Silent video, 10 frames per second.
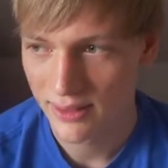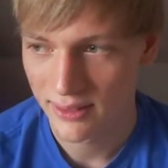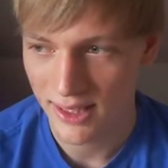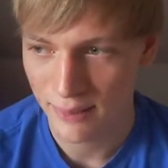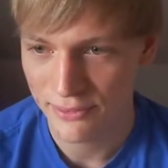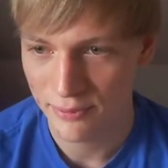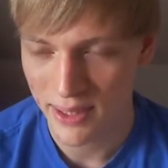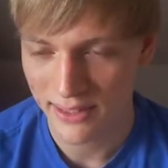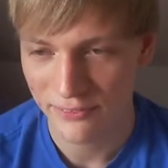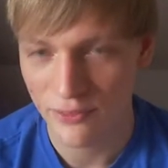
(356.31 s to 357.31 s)
Da gibt es so
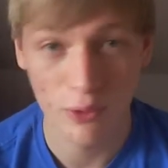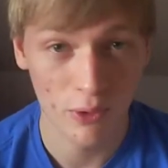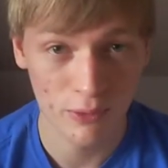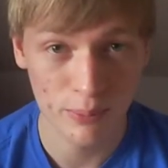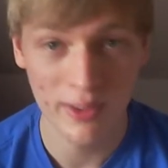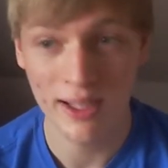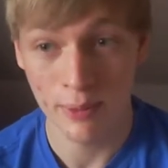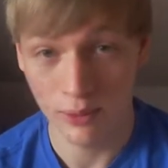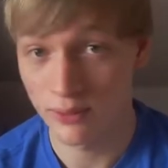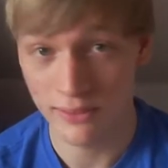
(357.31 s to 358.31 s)
Bands wie Fallout Boy,
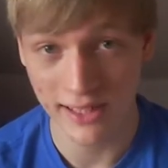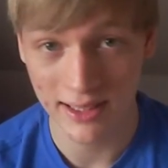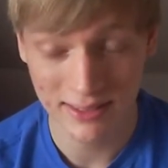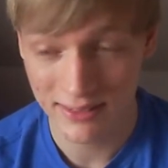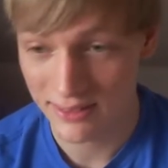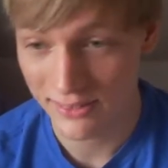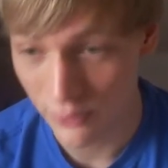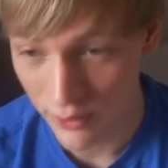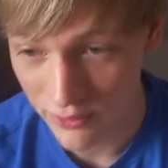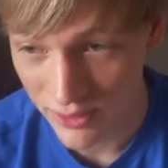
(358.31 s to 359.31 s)
aber auch nur das alte. Das
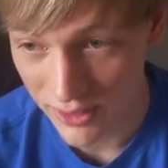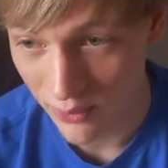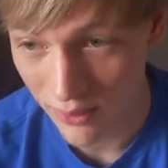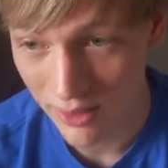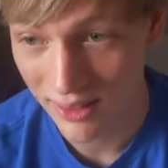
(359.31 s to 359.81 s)
neue finde ich auch